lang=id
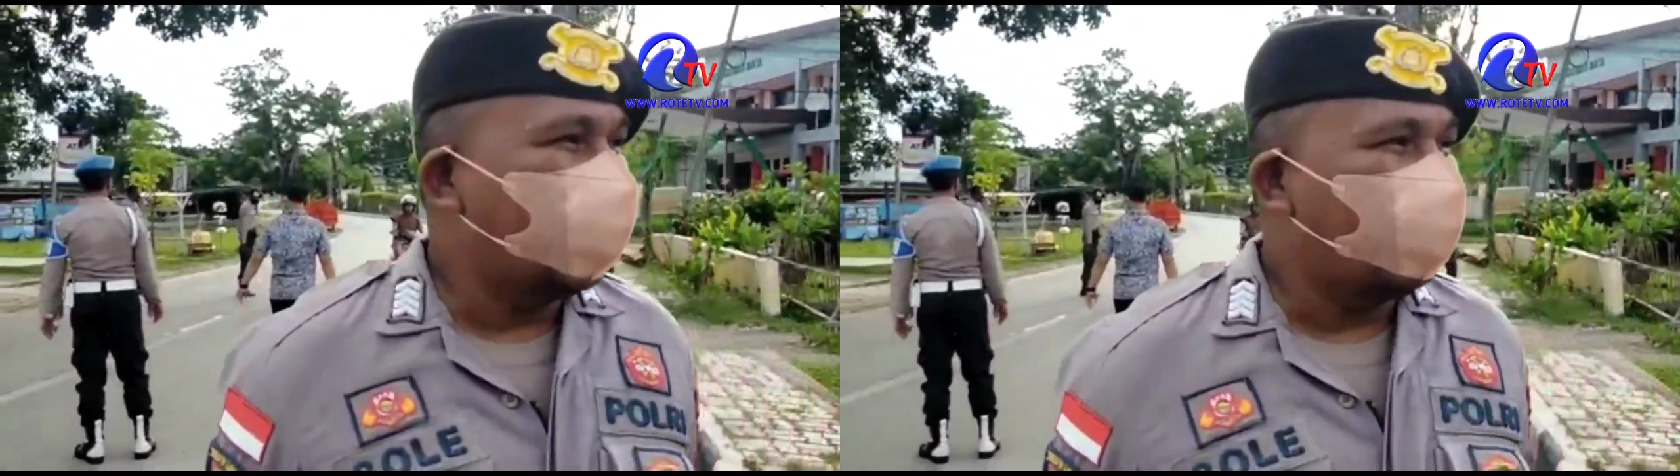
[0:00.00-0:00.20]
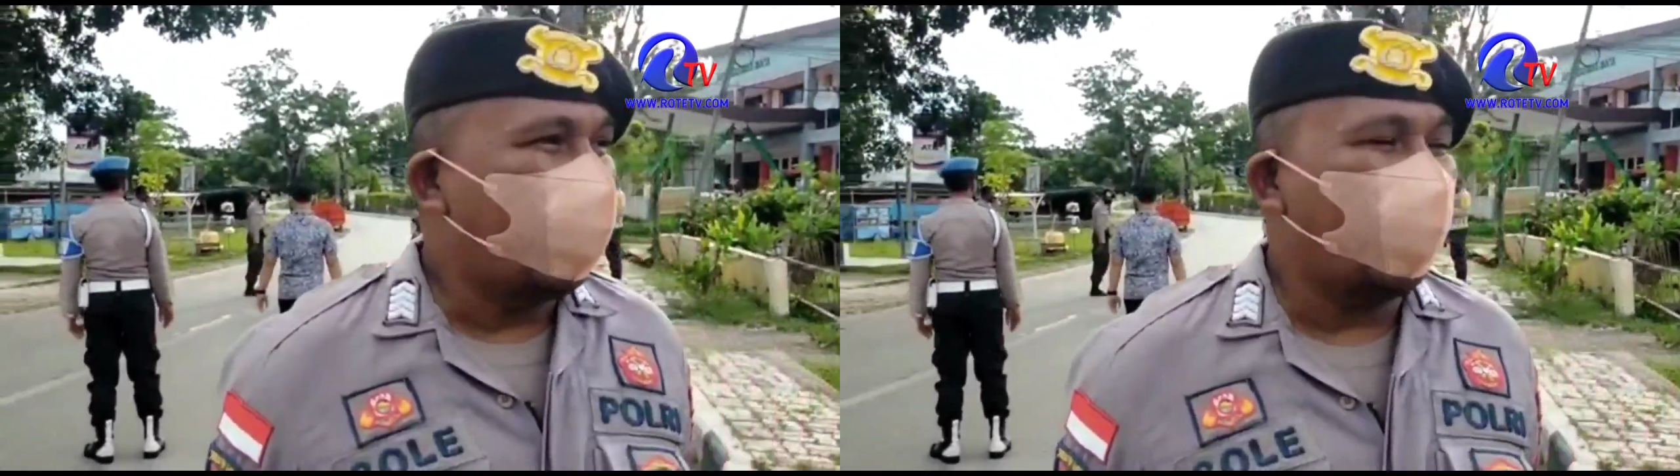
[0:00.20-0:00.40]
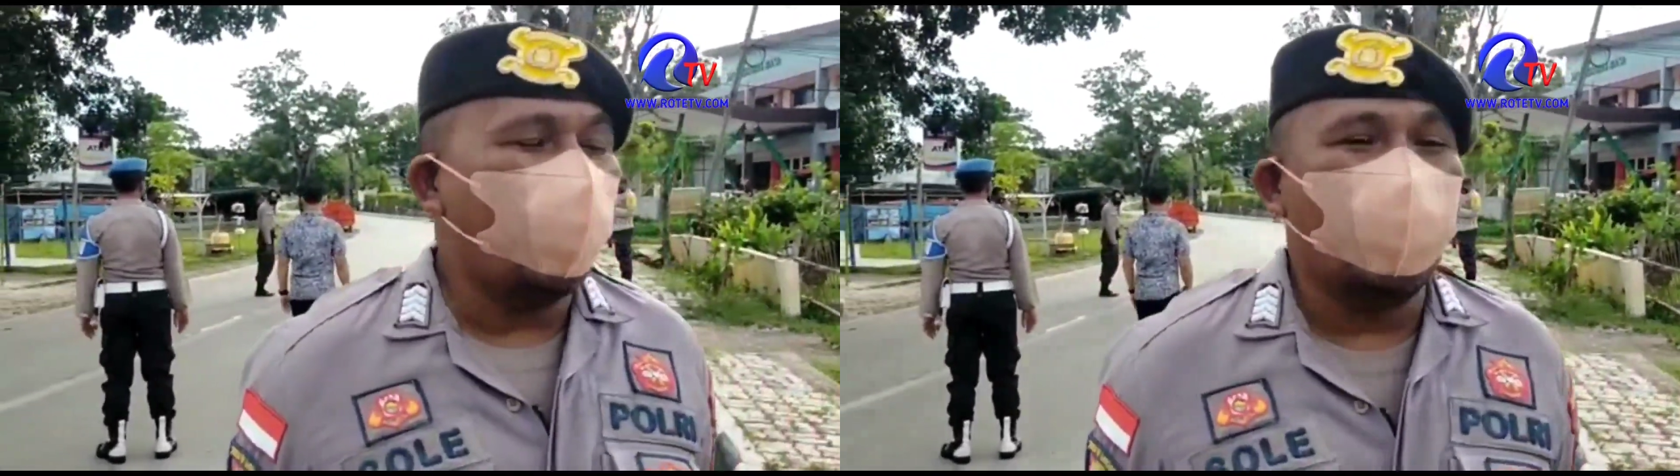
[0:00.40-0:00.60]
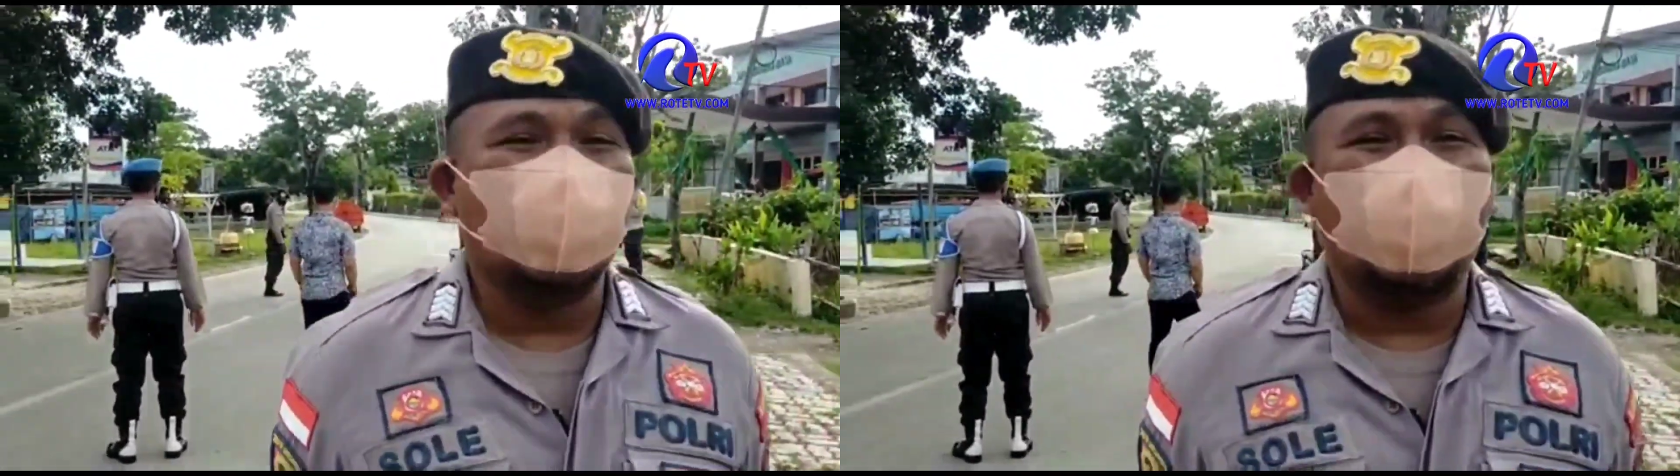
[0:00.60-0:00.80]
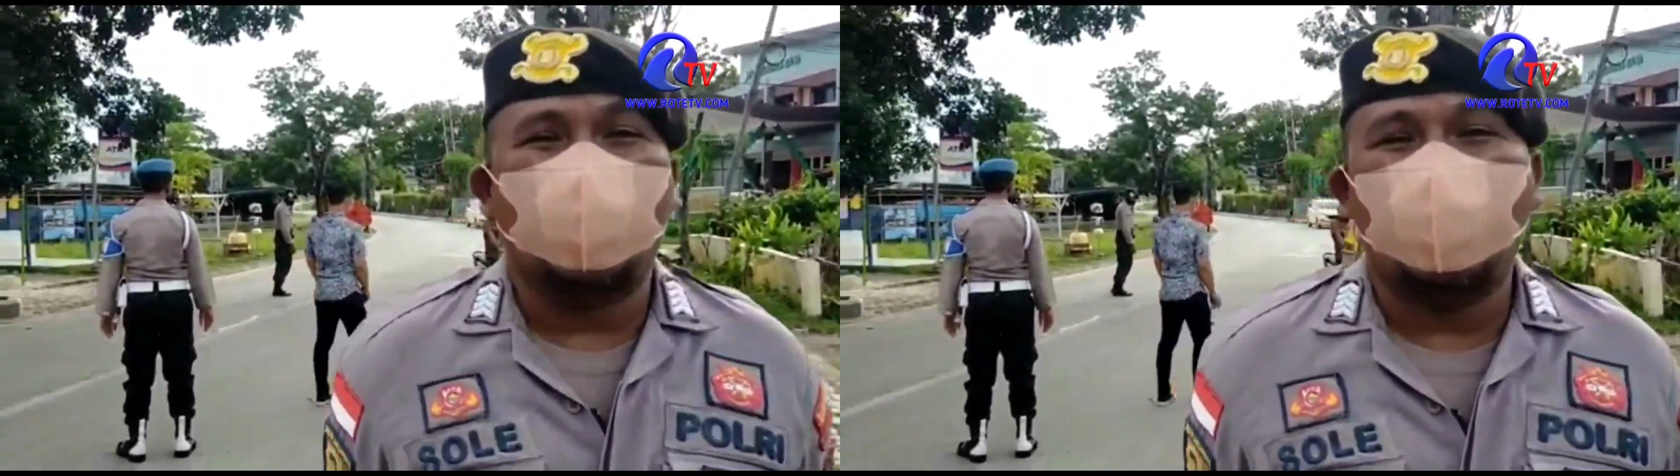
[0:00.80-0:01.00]
Polsek Global
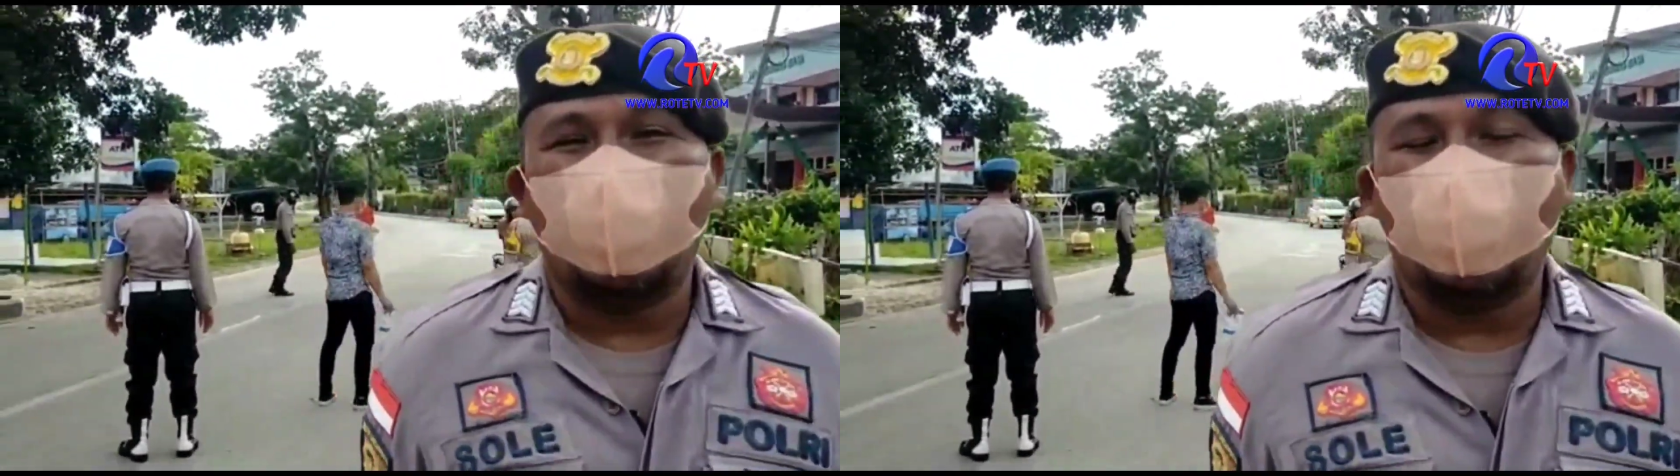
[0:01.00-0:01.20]
Line